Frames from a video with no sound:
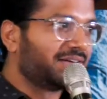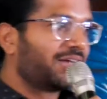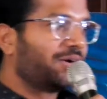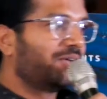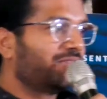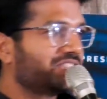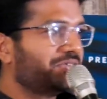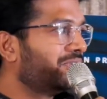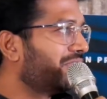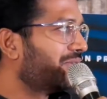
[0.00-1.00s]
కరోనా ఫస్ట్
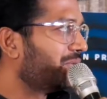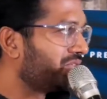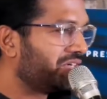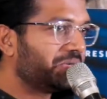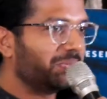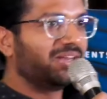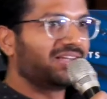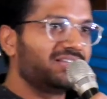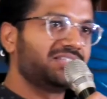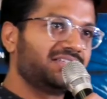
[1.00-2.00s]
వేవ్ తర్వాత వచ్చినట్టు మళ్ళీ
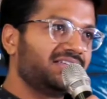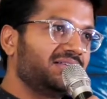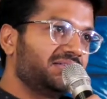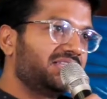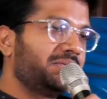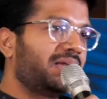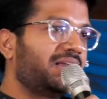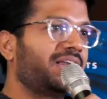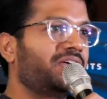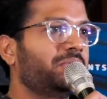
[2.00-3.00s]
ఇక్కడ నుంచి సినిమాల
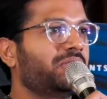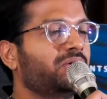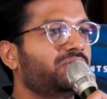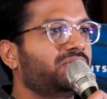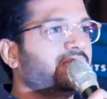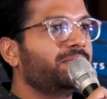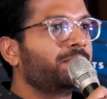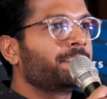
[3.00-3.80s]
హడావిడి మొదలవుతుంది